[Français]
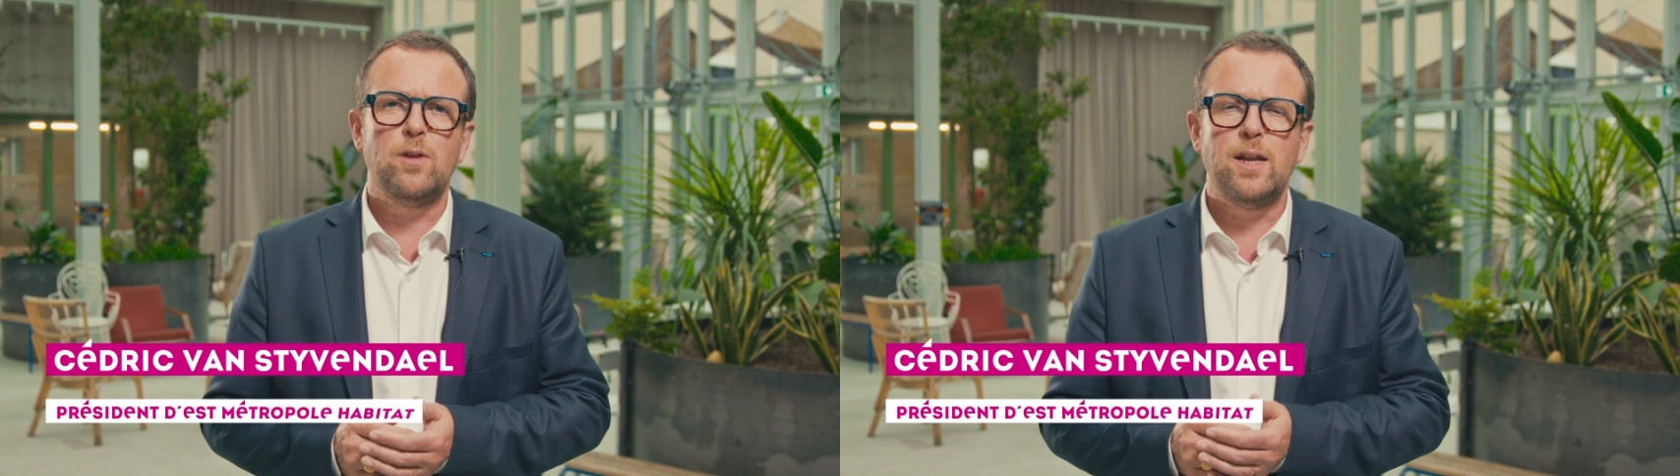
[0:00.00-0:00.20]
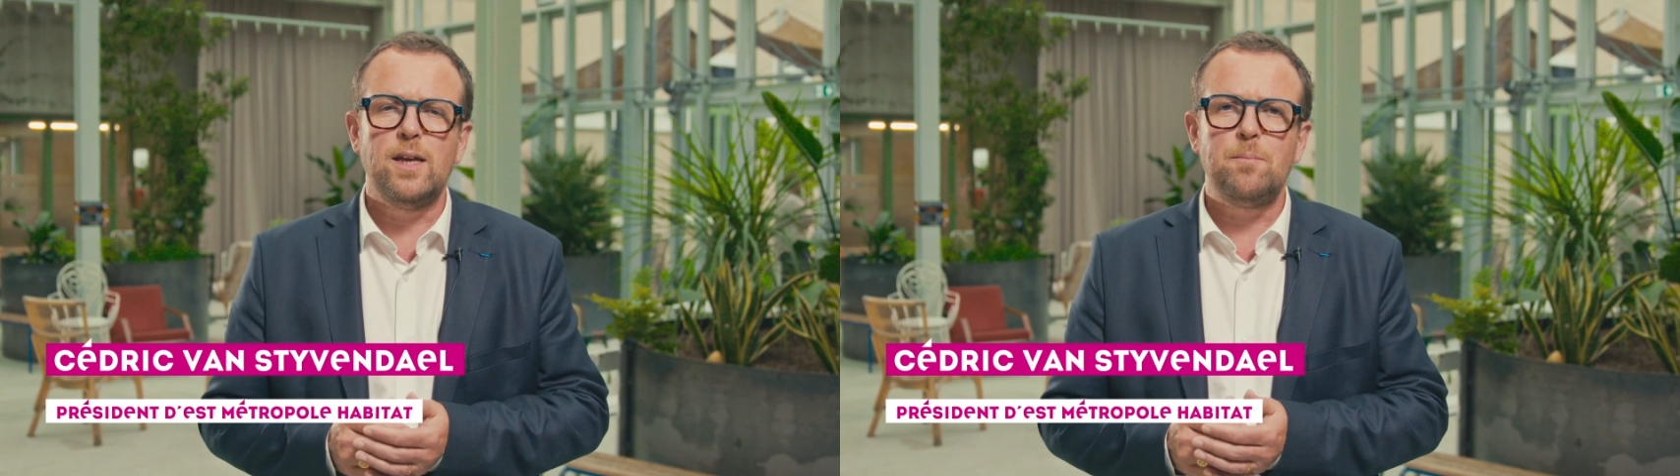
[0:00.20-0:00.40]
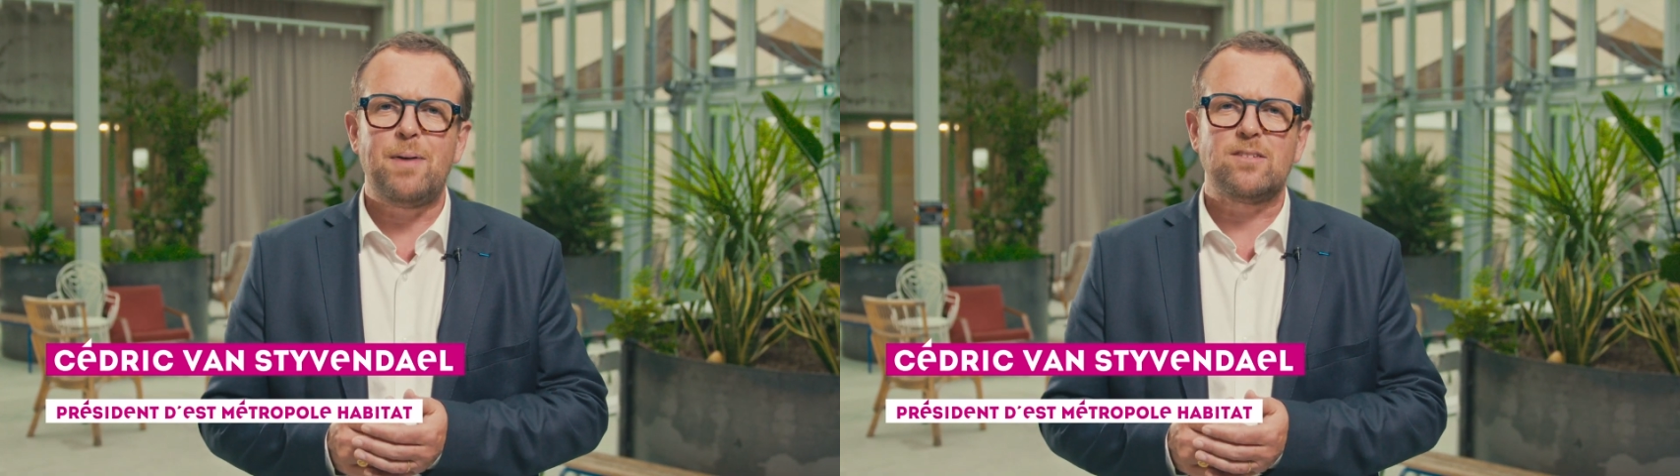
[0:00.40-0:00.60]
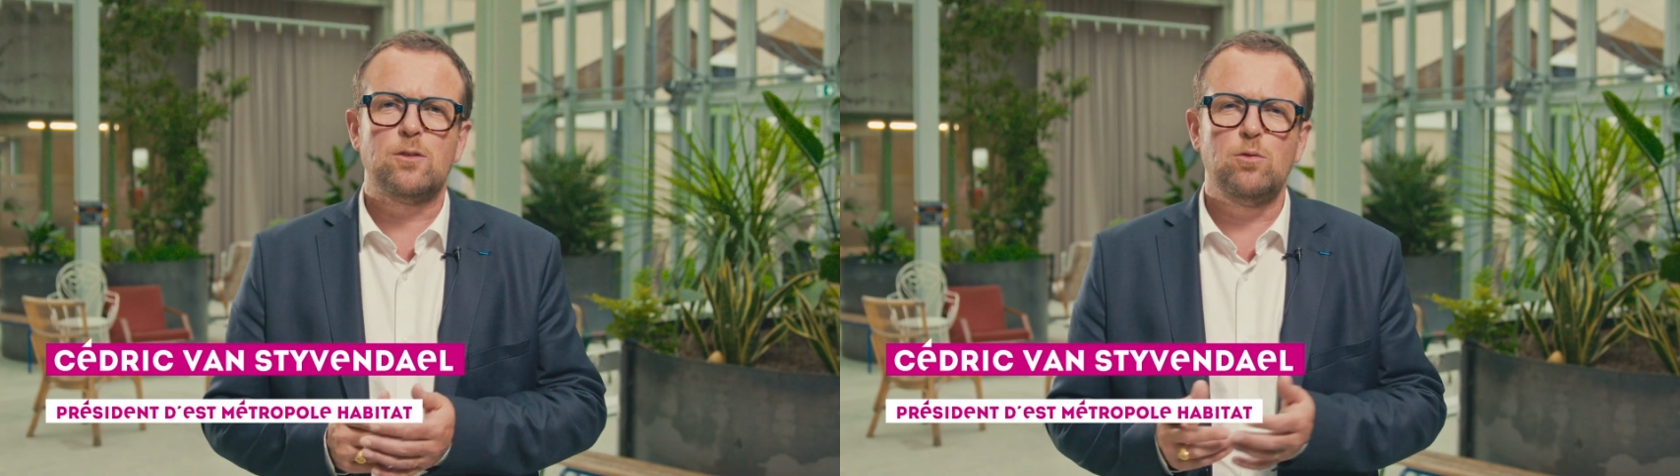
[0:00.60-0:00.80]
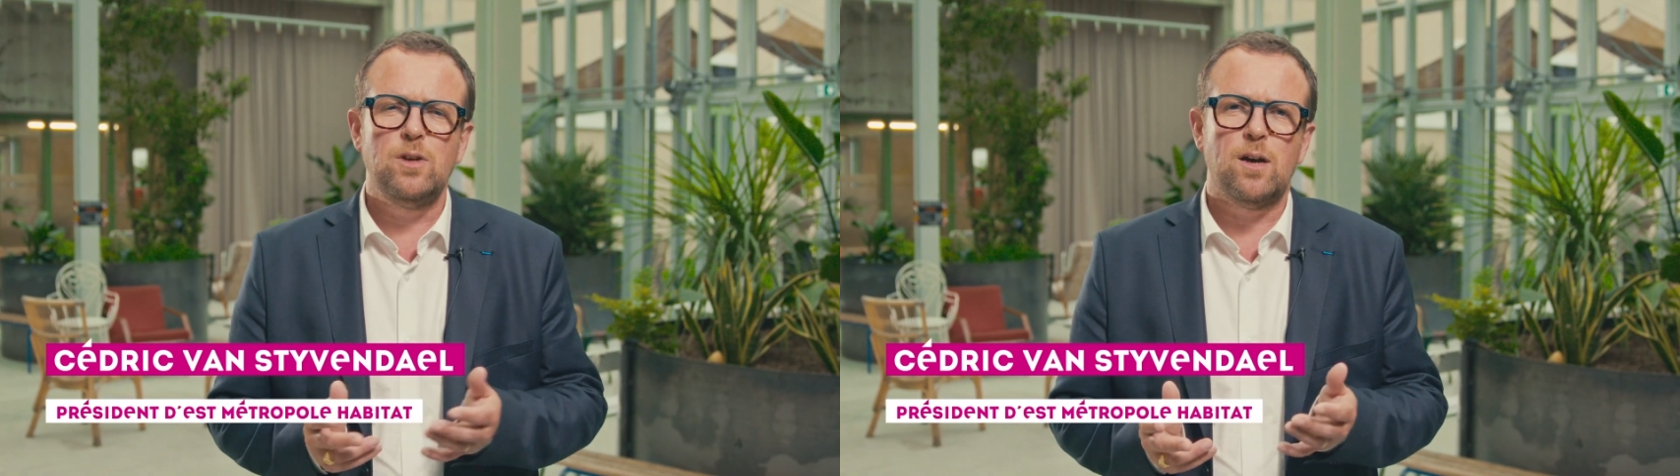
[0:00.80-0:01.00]
une année
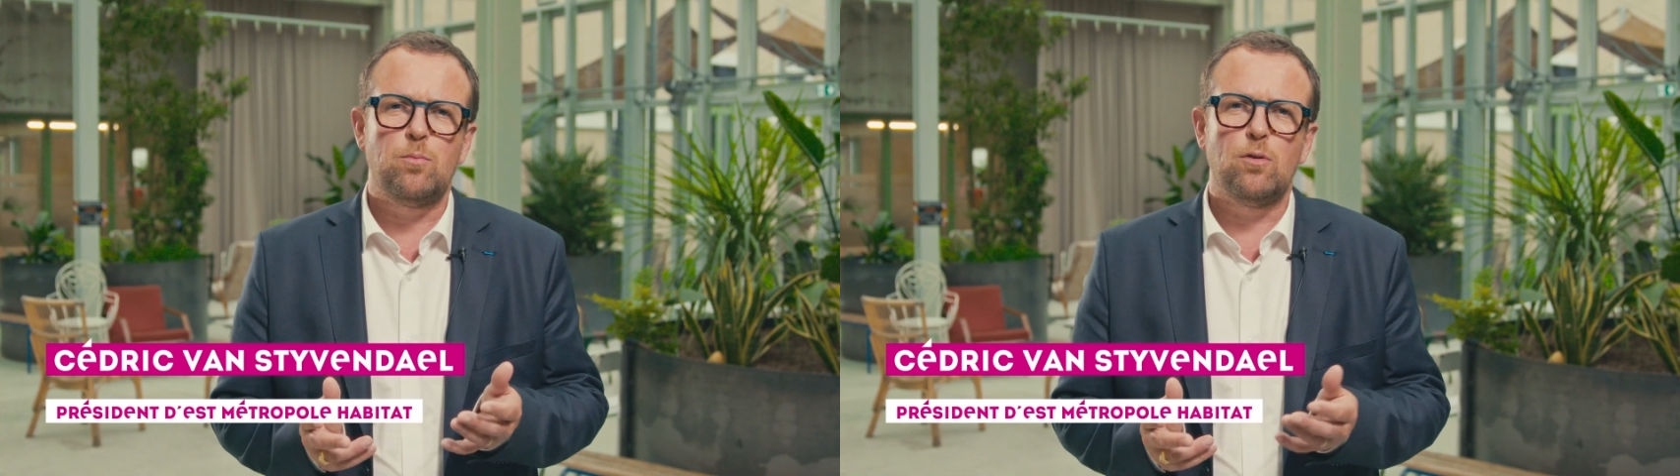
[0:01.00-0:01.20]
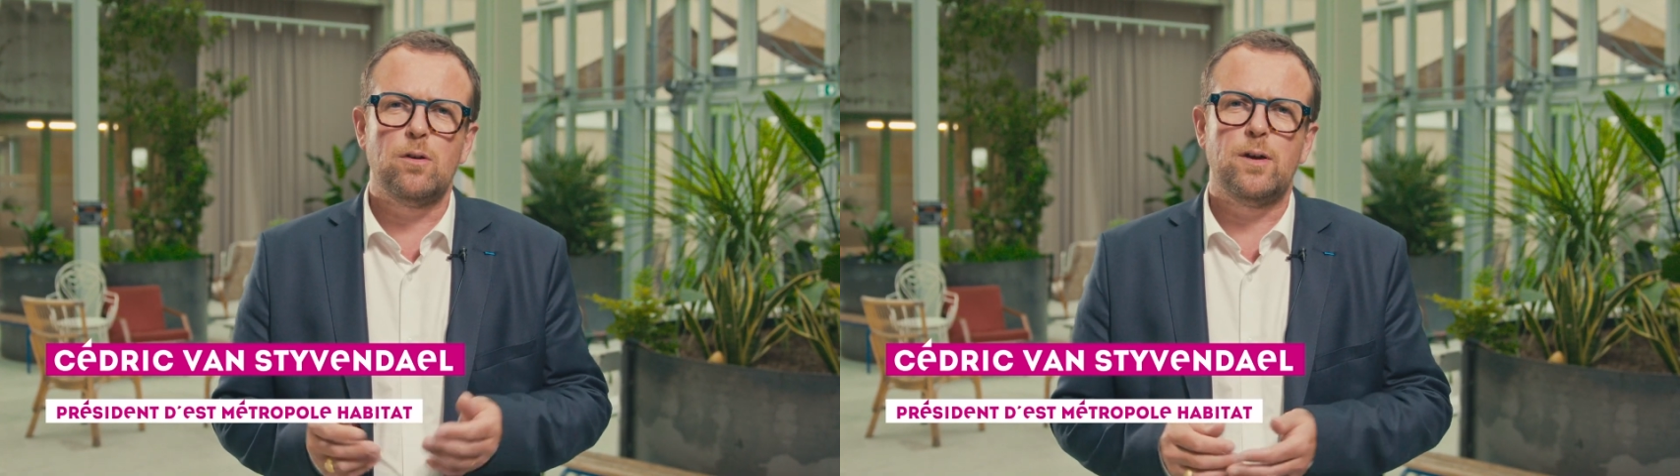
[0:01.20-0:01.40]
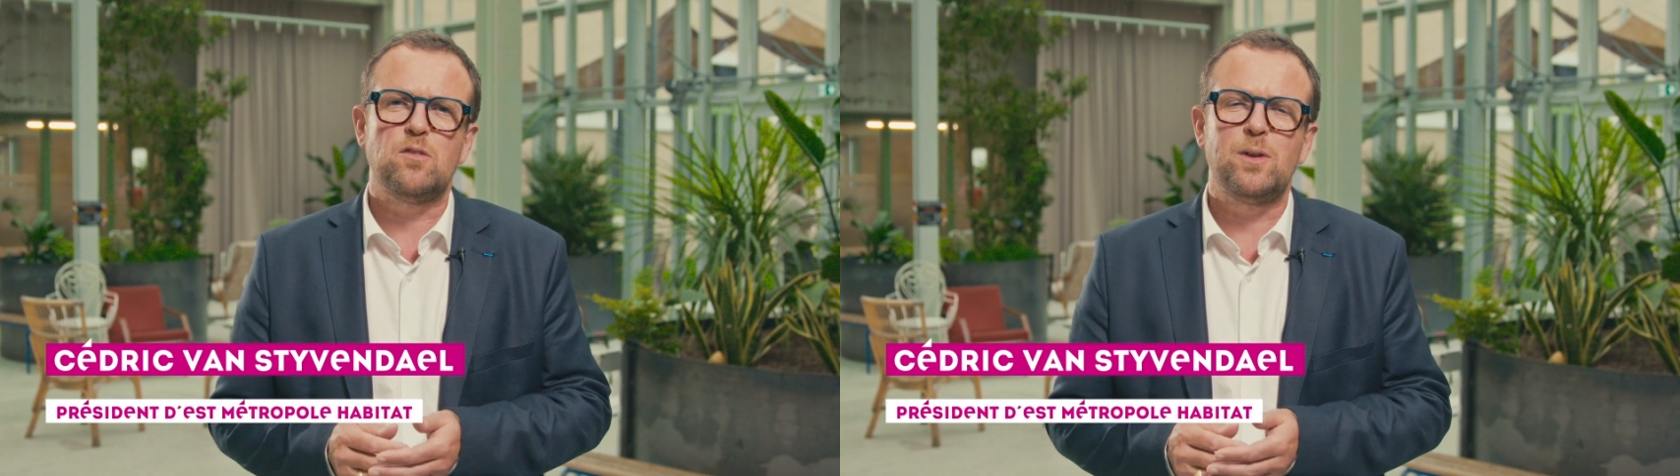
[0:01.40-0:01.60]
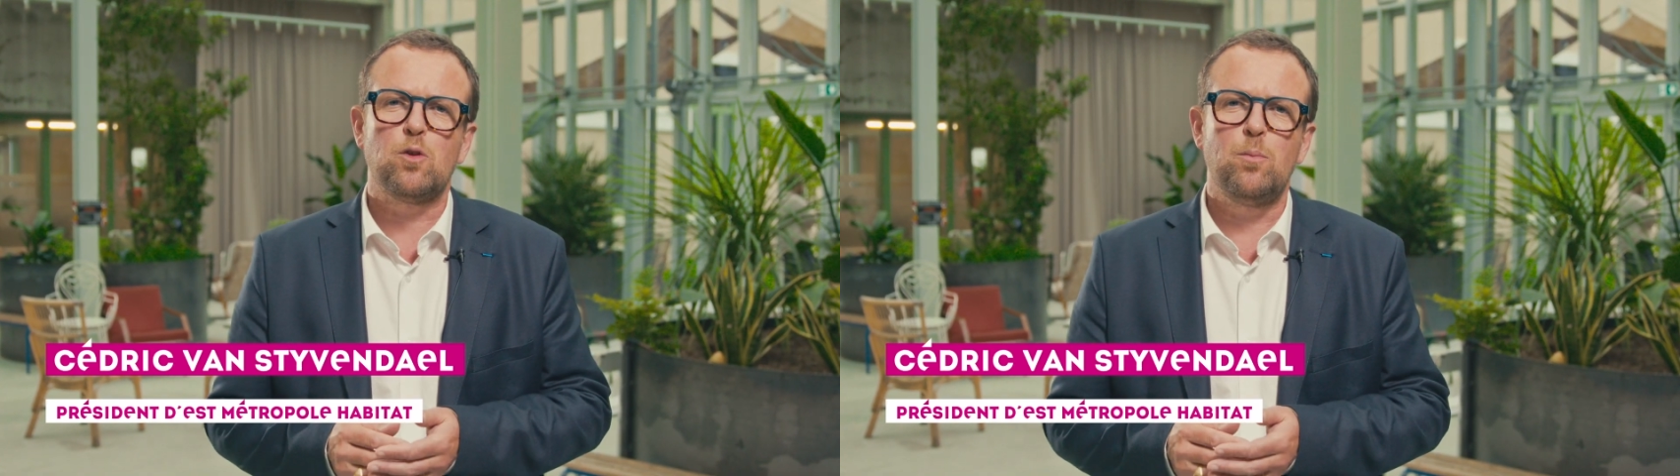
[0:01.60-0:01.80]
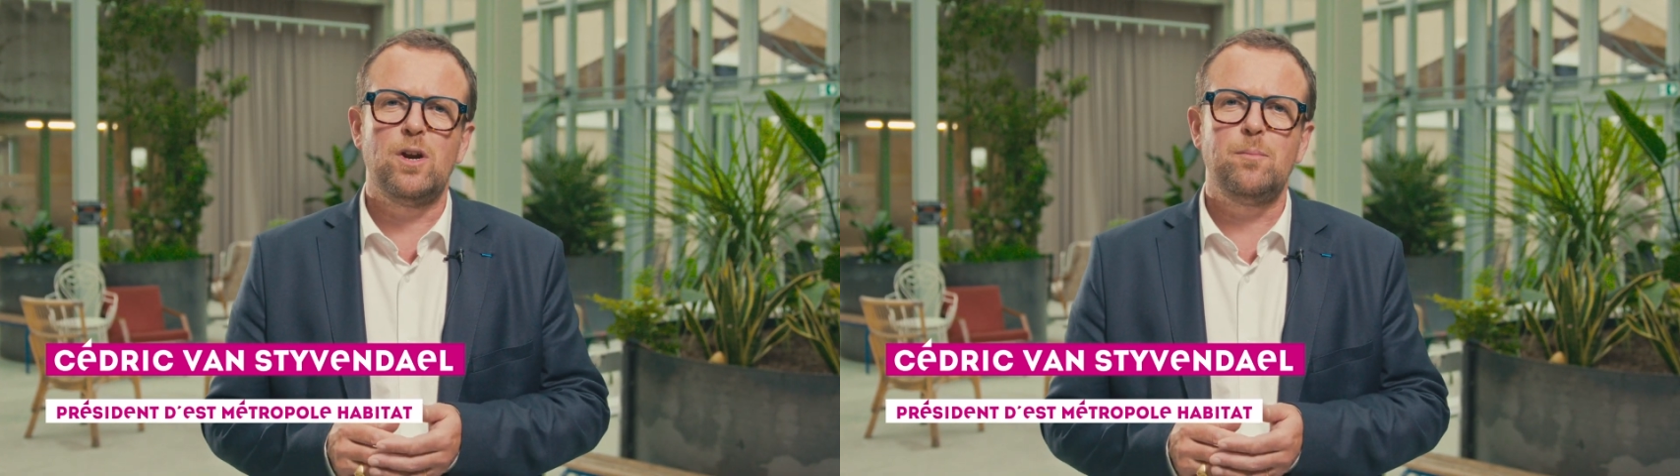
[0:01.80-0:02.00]
particulière pour euh, S
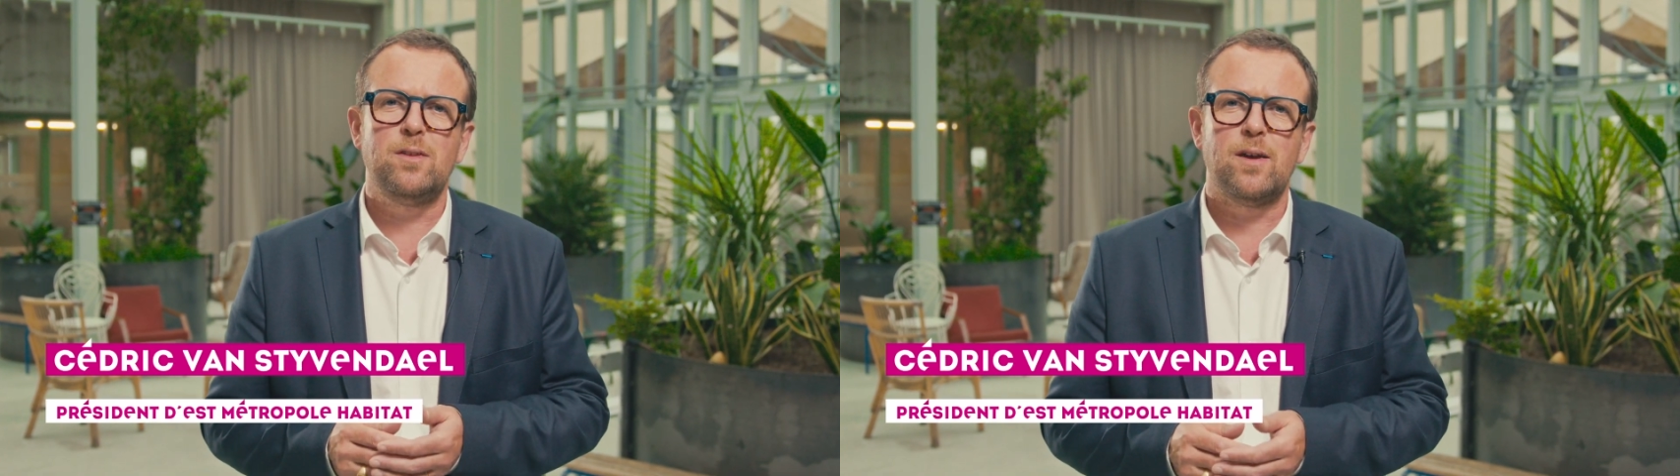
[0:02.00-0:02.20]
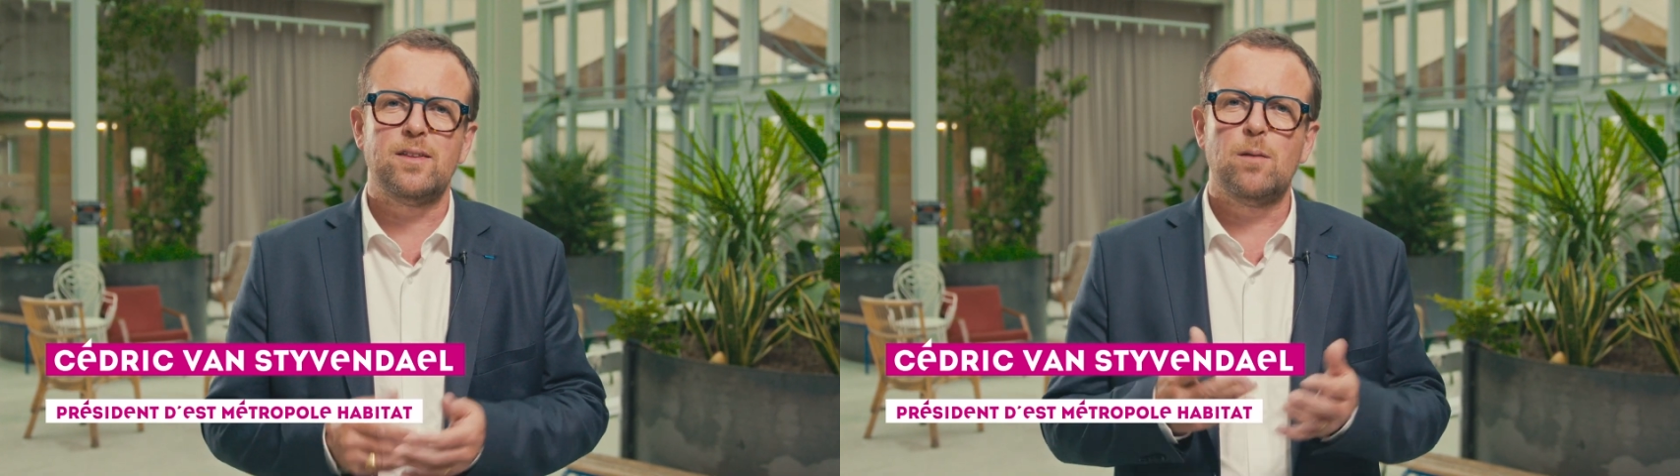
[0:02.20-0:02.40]
Métropole Habitat.